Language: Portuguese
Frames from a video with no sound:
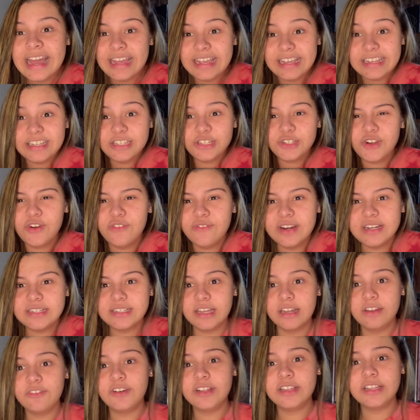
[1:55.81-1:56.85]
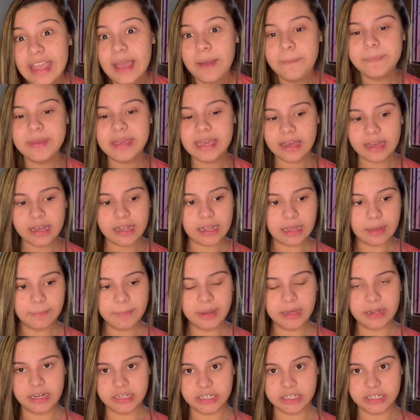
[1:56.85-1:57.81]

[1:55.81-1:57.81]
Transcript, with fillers: E a gente conversando, falou, e a Bianca, mano,